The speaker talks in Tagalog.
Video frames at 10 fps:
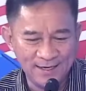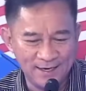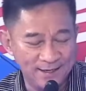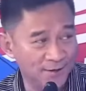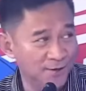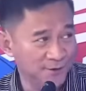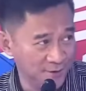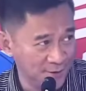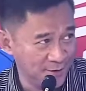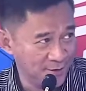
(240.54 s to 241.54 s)
na
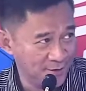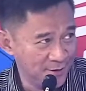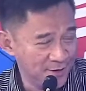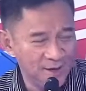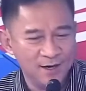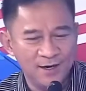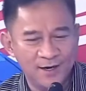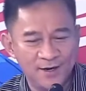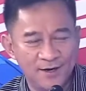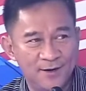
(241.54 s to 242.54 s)
negosyo. Mm-hmm
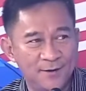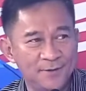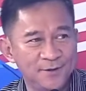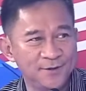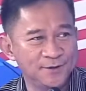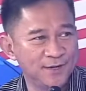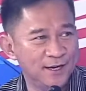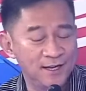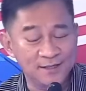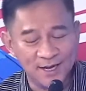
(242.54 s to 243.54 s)
uh, yun yung
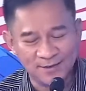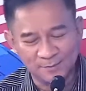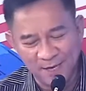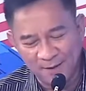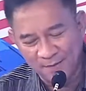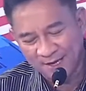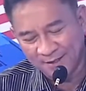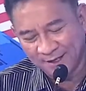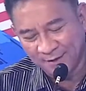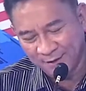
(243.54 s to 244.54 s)
at at may may
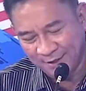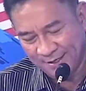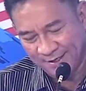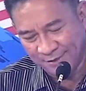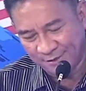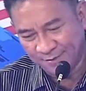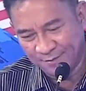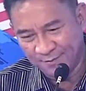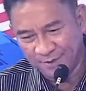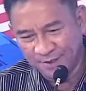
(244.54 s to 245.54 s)
kategorya
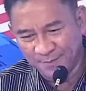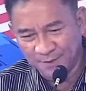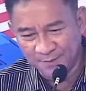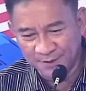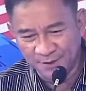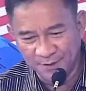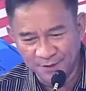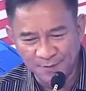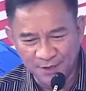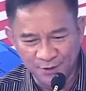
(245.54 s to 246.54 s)
yung multipurpose
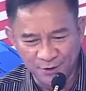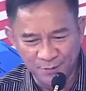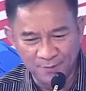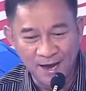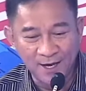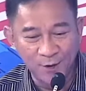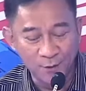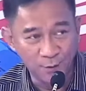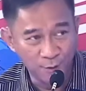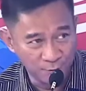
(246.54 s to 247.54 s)
loans, meron yung
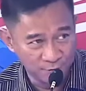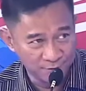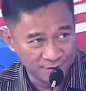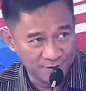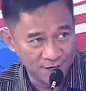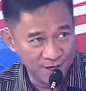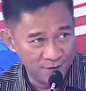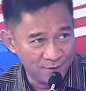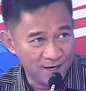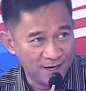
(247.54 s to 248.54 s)
micro loans.
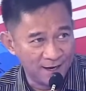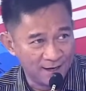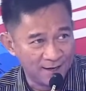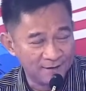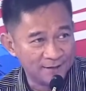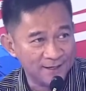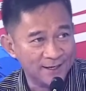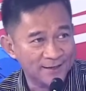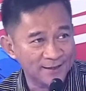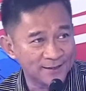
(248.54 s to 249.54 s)
Okay. Yung hanggang
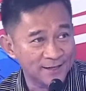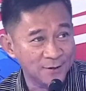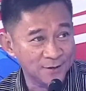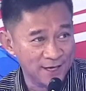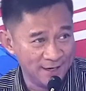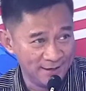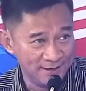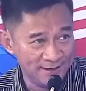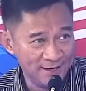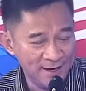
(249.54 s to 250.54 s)

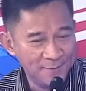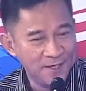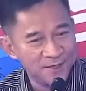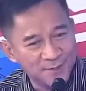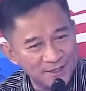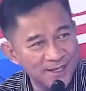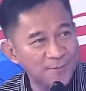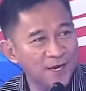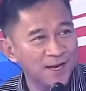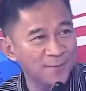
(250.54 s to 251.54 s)
300,000. Okay. Medyo madali
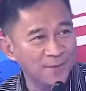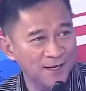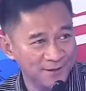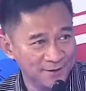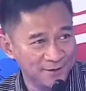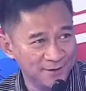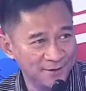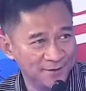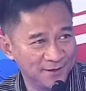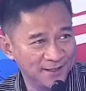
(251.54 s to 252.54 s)
mag-apply doon.
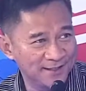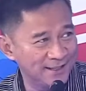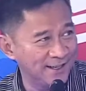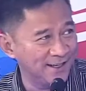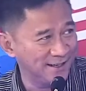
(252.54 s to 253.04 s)
Okay. Kasi